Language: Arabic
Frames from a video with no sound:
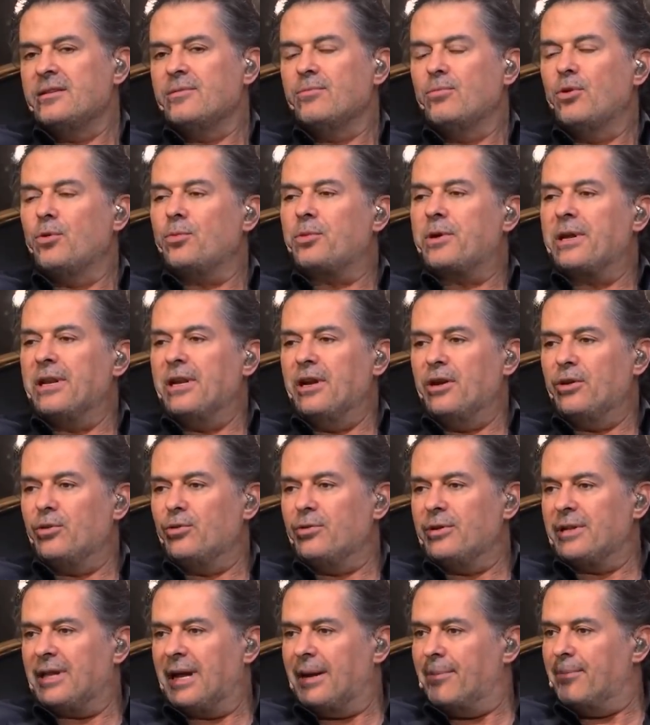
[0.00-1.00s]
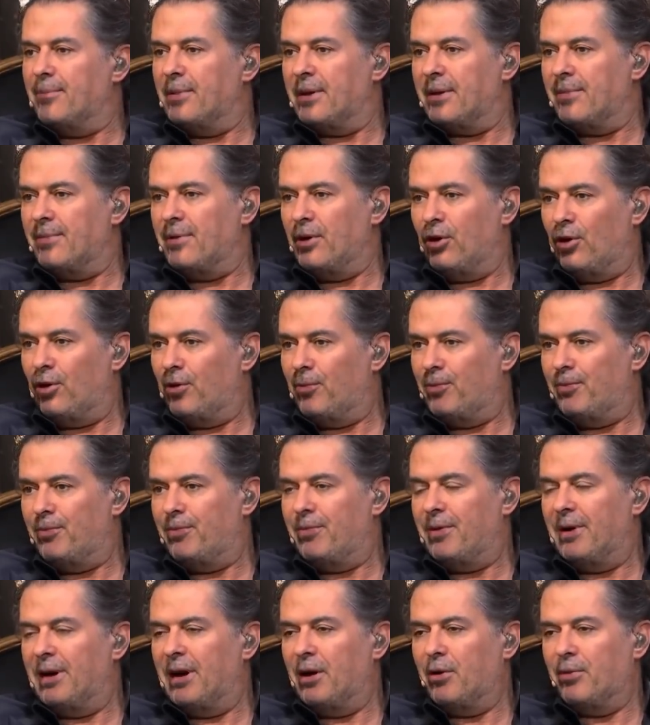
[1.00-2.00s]
ممكن عيون تعبر بحب
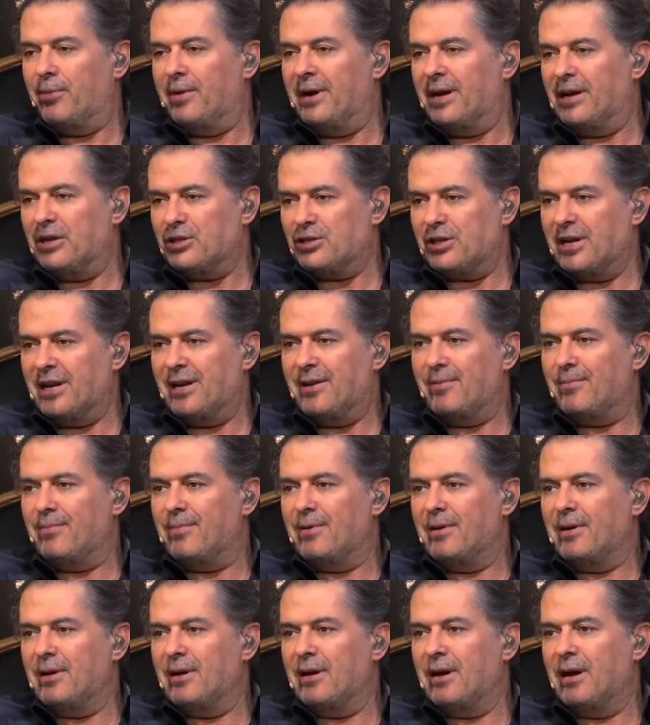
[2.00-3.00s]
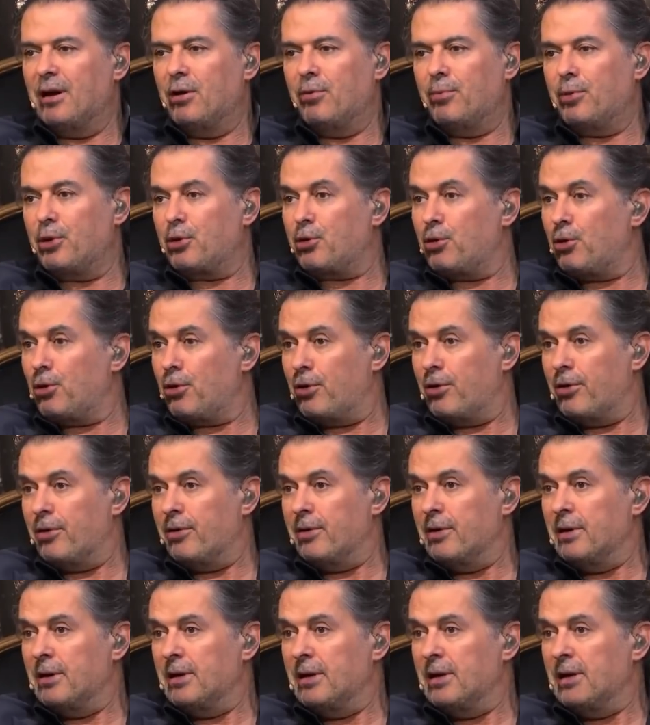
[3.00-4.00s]
او باعجاب او بكره
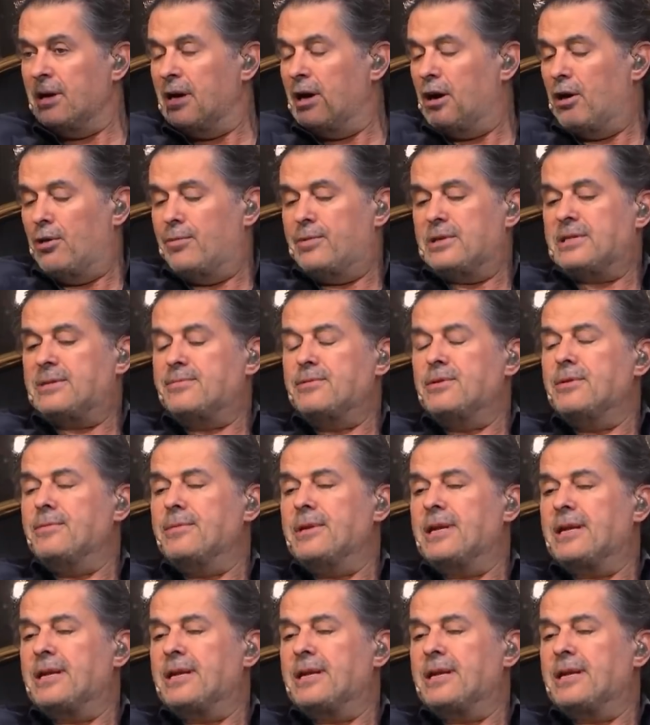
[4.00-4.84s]
او بس بص لها